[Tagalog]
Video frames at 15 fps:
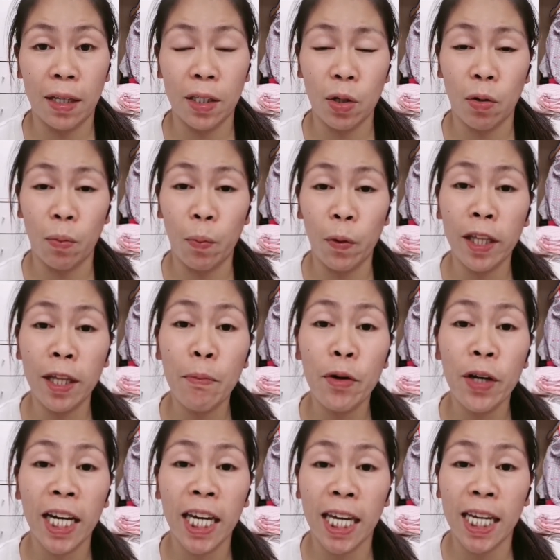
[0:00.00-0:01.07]
So, pwede mo
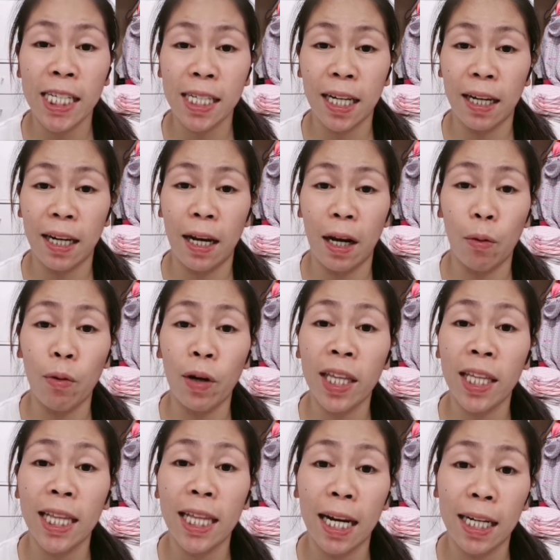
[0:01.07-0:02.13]
yung hingin sa kanila kung
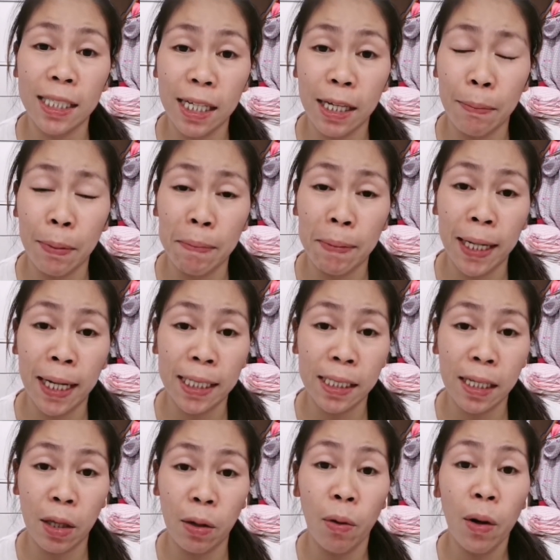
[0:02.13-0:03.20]
hindi nila ibibigay
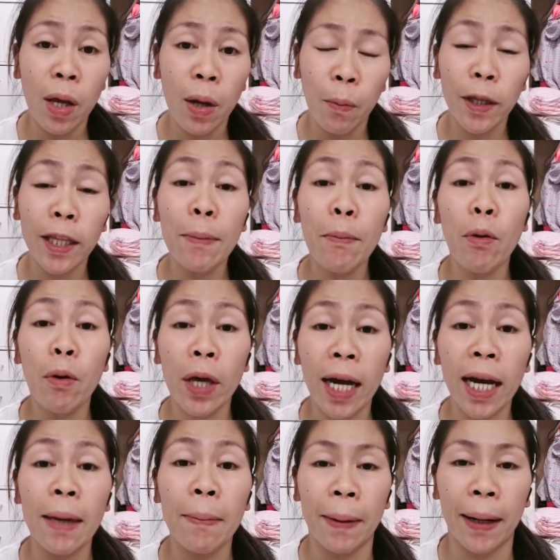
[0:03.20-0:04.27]
sa iyo. Pwede mo
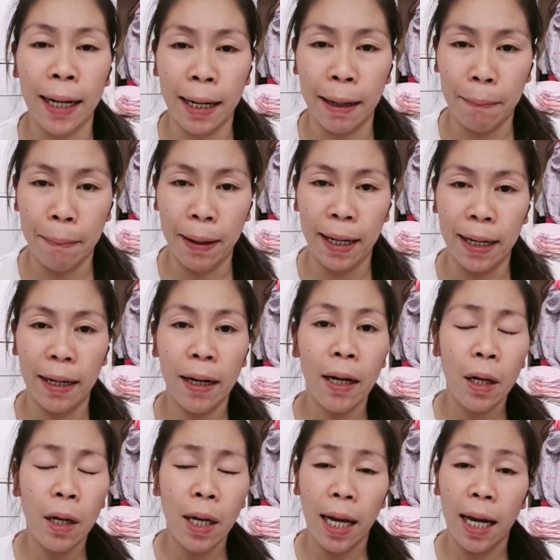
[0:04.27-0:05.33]
uyang ipaglaban.
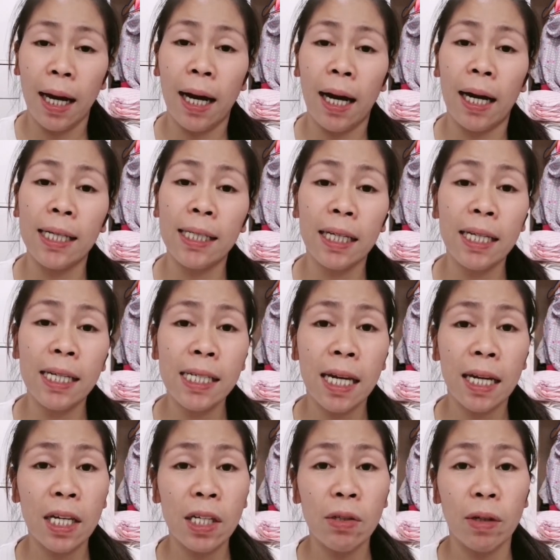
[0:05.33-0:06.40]
Uh, isa din
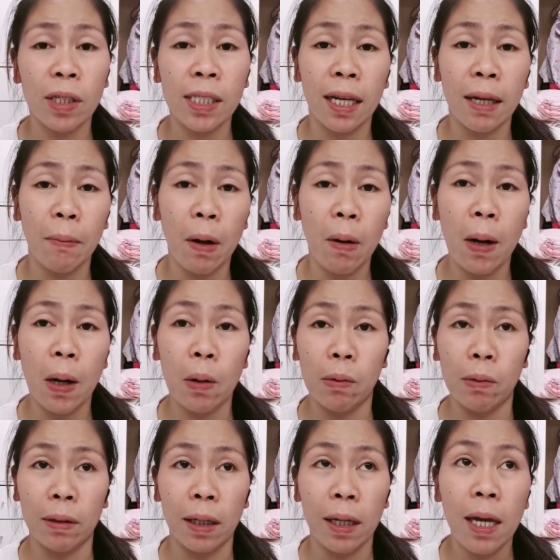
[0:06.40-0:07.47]
sa reason, isa limbawa
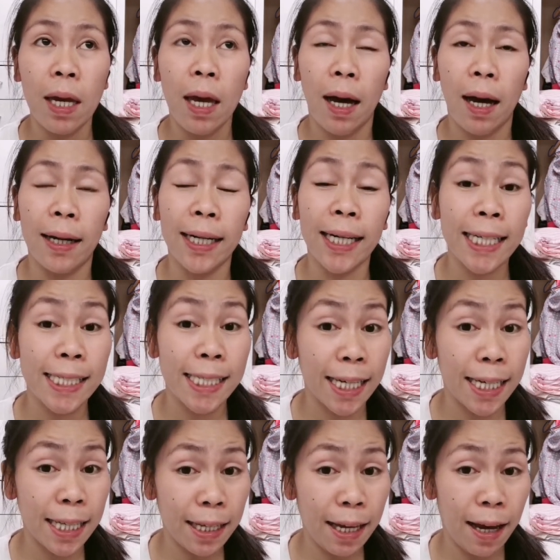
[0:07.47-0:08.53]
kung uh,
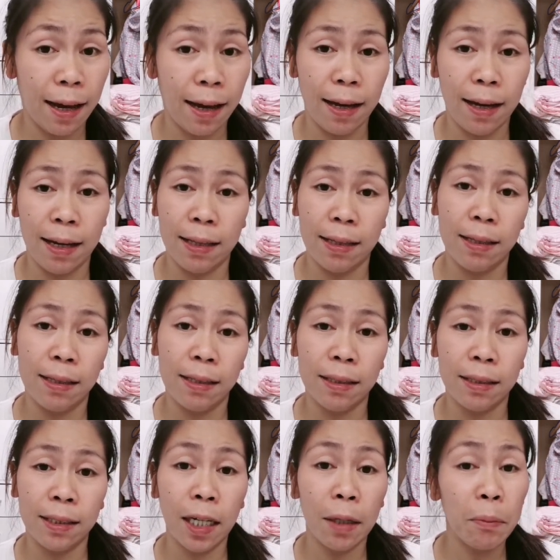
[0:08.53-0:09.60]
nagkasakit ka at
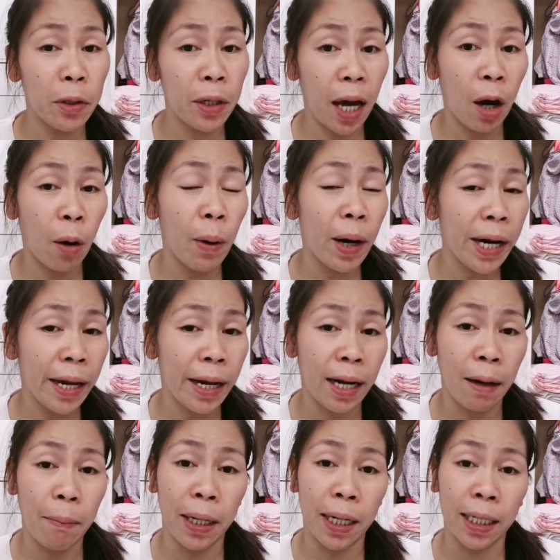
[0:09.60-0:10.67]
dyan mo na-acquire yan
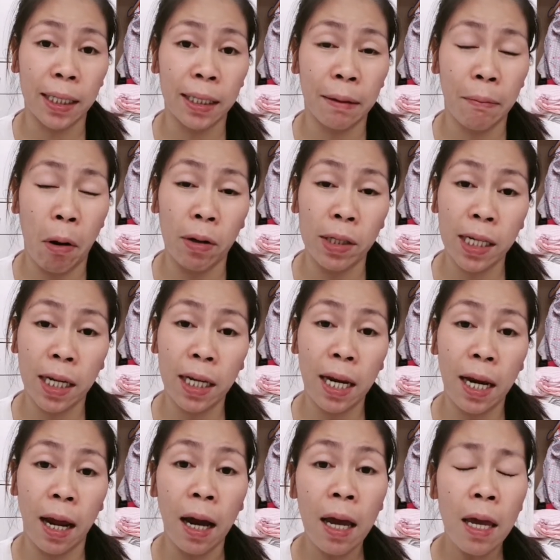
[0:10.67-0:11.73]
habang nagtatrabaho ka sa
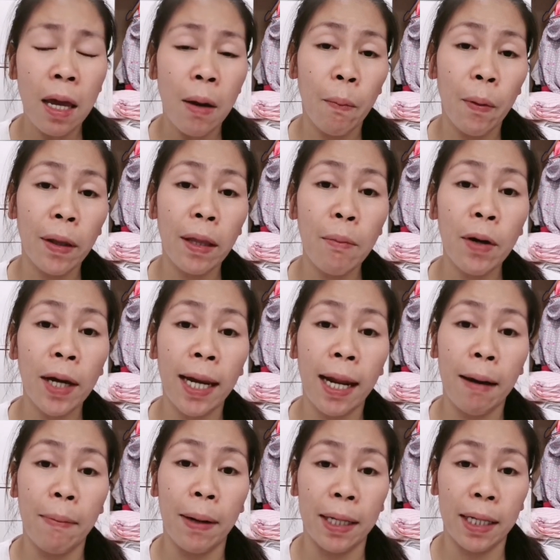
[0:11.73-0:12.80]
kanila, pwede mong
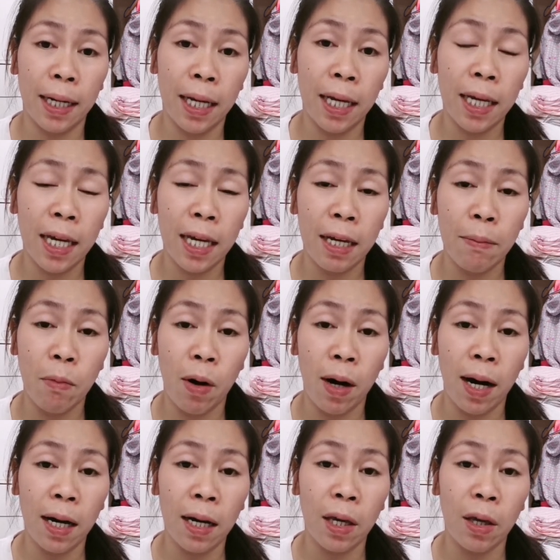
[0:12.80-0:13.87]
ilaban yan, hingiin mo
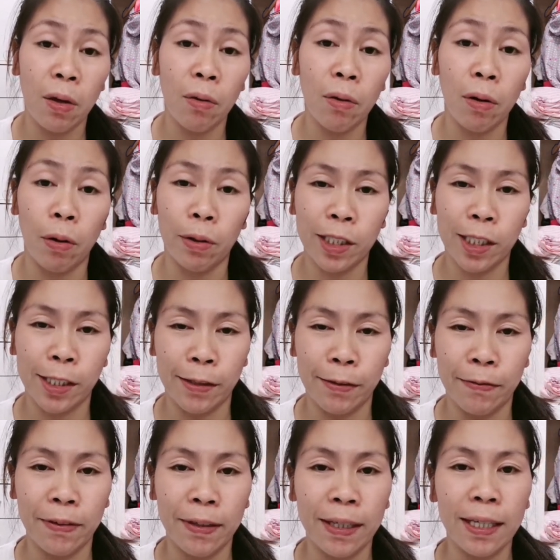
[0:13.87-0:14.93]
ang iyong long
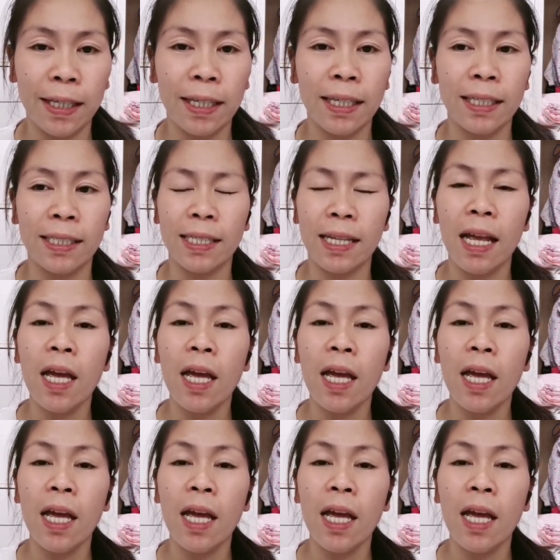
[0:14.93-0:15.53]
service.